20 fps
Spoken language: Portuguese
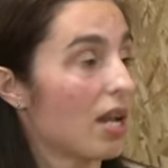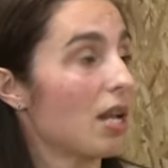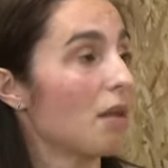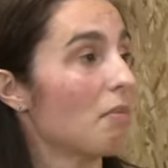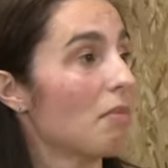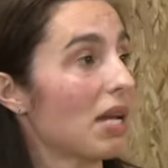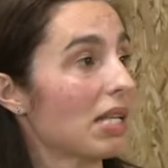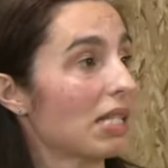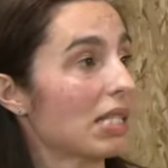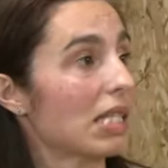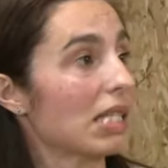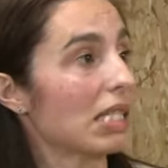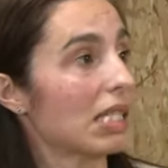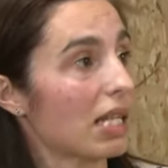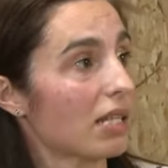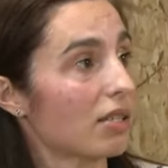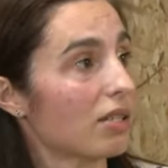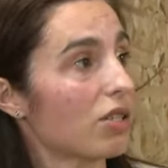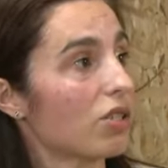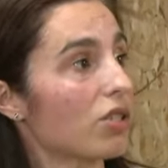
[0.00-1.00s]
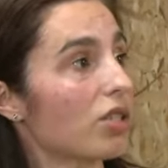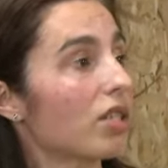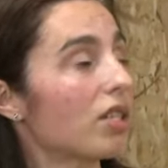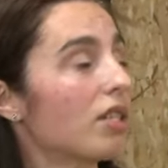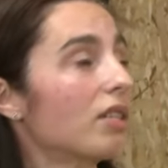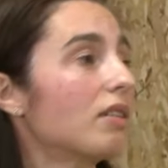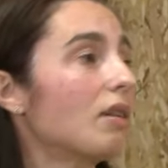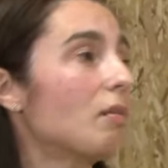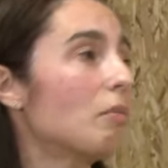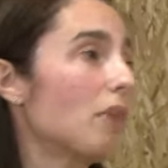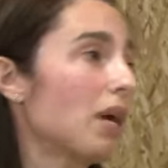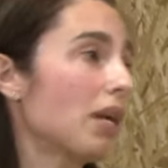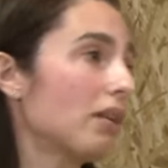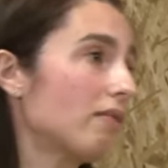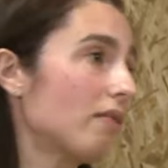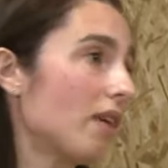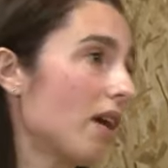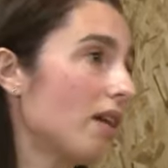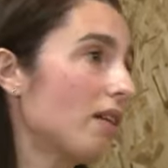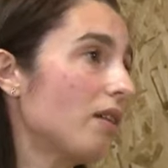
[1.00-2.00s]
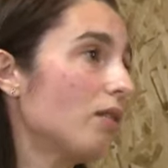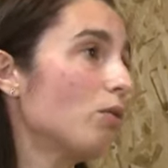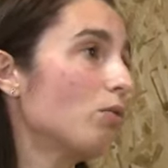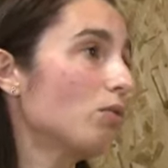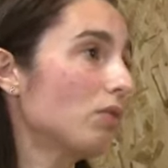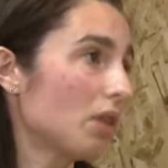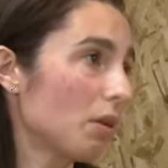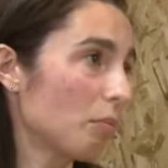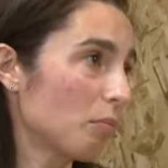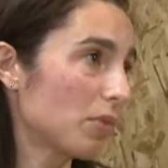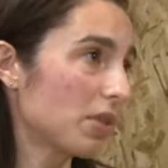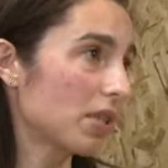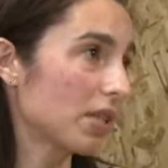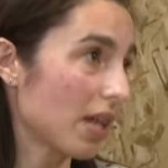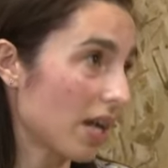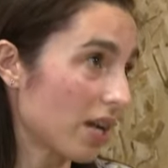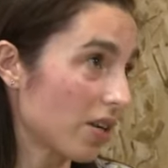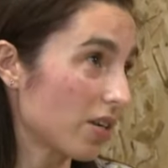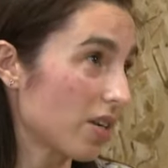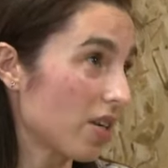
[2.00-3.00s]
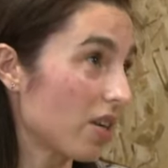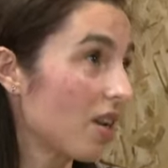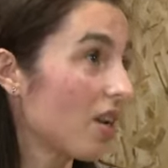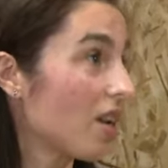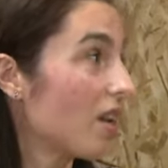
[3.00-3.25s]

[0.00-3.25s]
E massas essas que também têm um tempo de secagem.